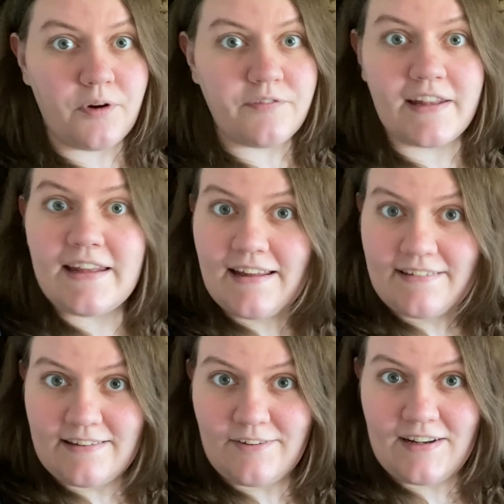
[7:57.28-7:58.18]
und wenn dir das
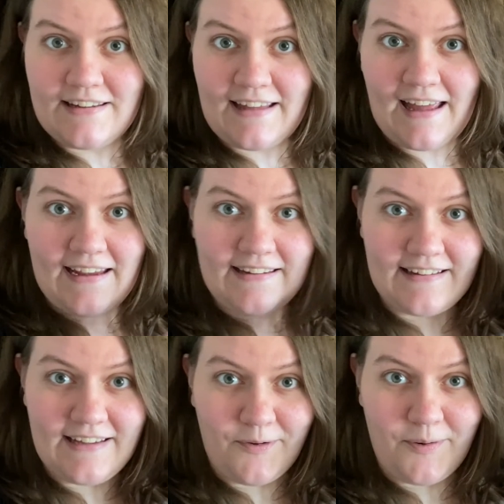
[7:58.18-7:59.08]
jetzt noch nicht reicht,
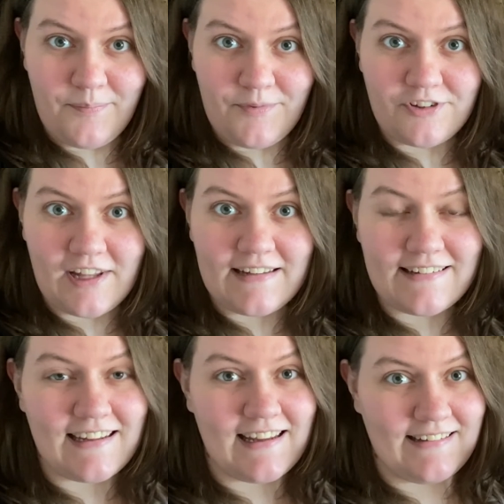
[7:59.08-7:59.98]
hier oben stelle ich
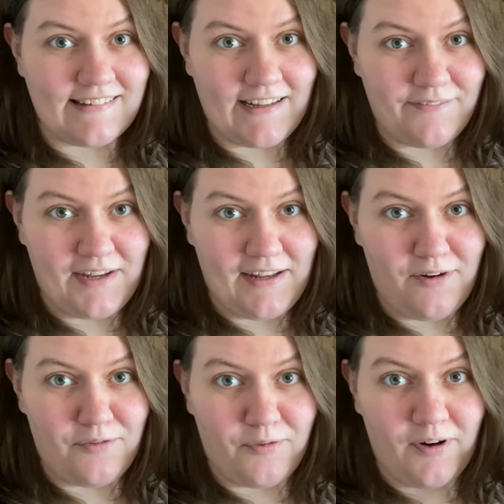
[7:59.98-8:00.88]
dir die
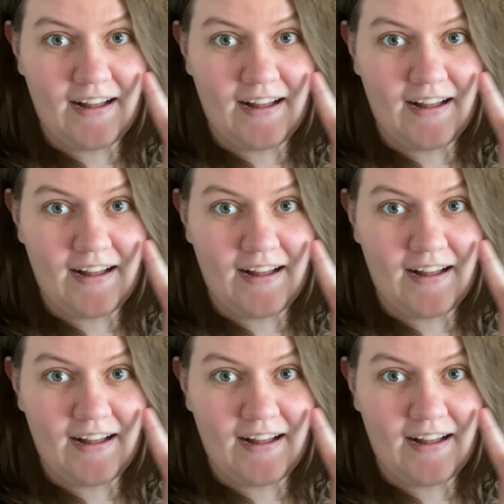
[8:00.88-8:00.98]
Hinsling-Windeln vor.